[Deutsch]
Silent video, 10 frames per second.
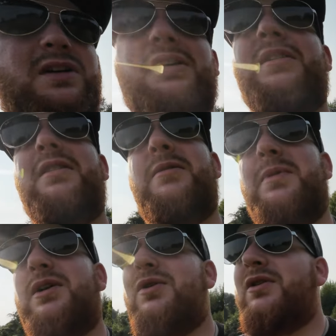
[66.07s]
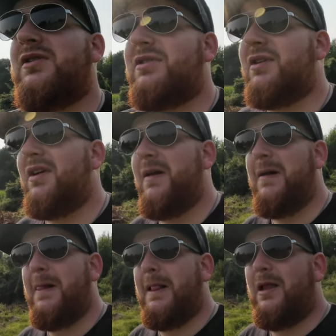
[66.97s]
ja, mein neues
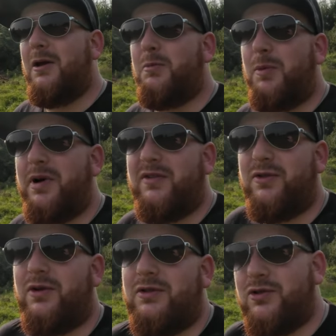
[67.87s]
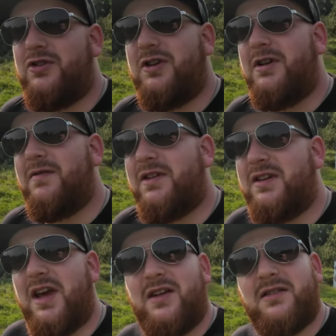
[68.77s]
Moped vorzustellen, was
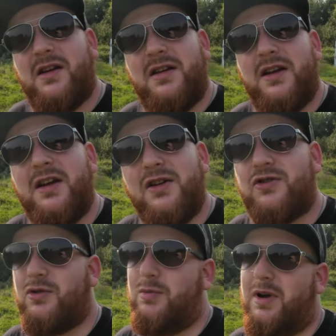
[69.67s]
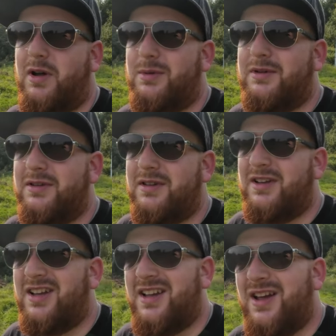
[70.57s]
ich extra hier hingeschoben habe.
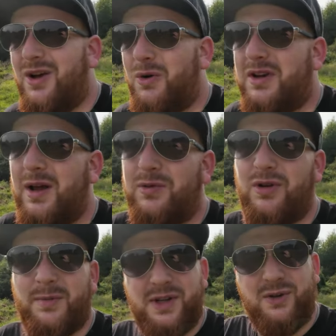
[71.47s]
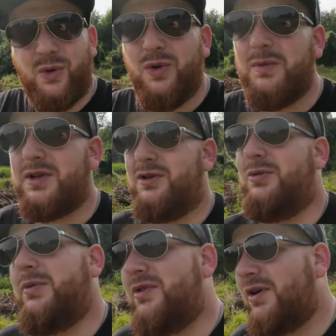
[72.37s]
Und ich habe sogar meine Drohne
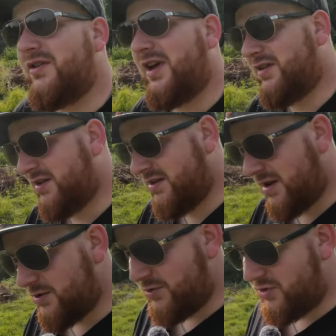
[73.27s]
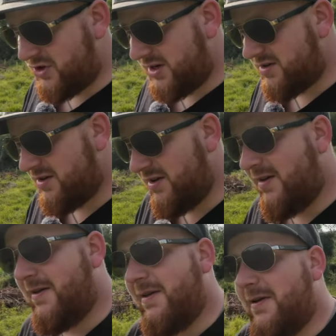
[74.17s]
mitgenommen. Habe zu Hause extra den Akku gecheckt.
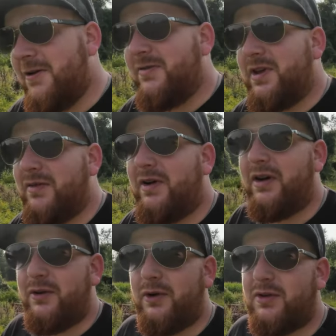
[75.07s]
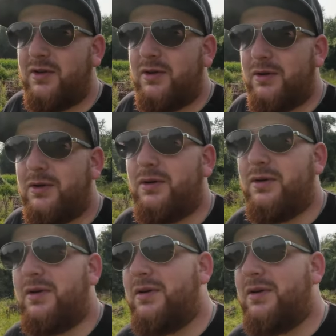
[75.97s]
Der war noch äh,